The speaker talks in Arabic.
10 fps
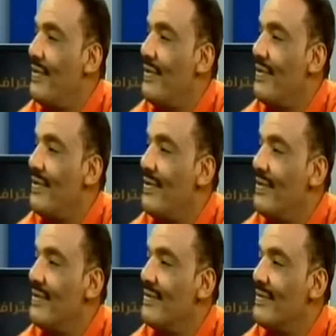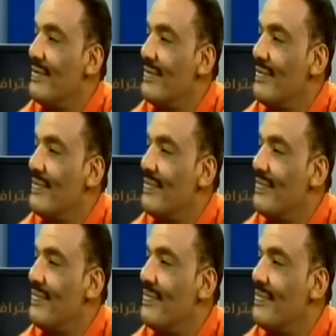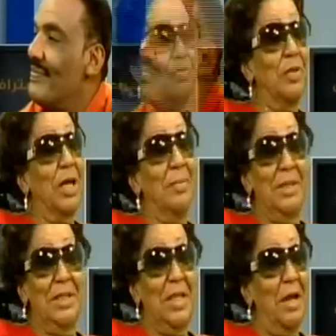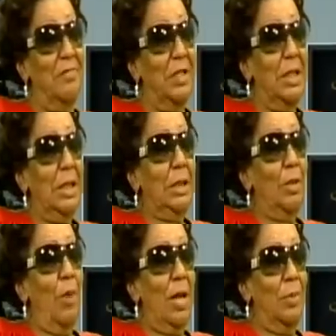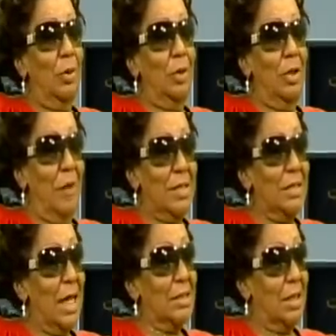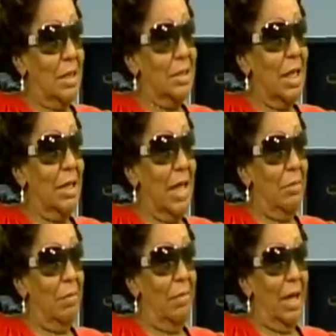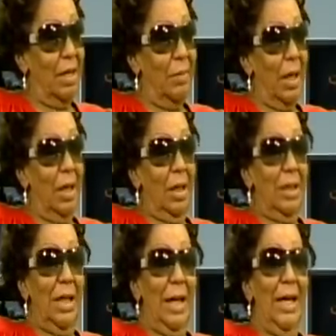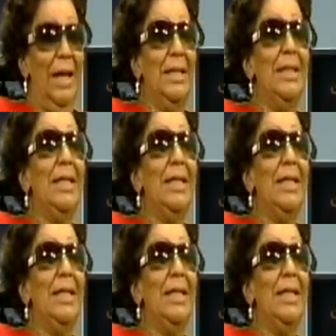نعترف هو انا شفت كلمه احتراف دي طوالي بتودينا اصلا هسه انا جاي من محكمه يعني يعني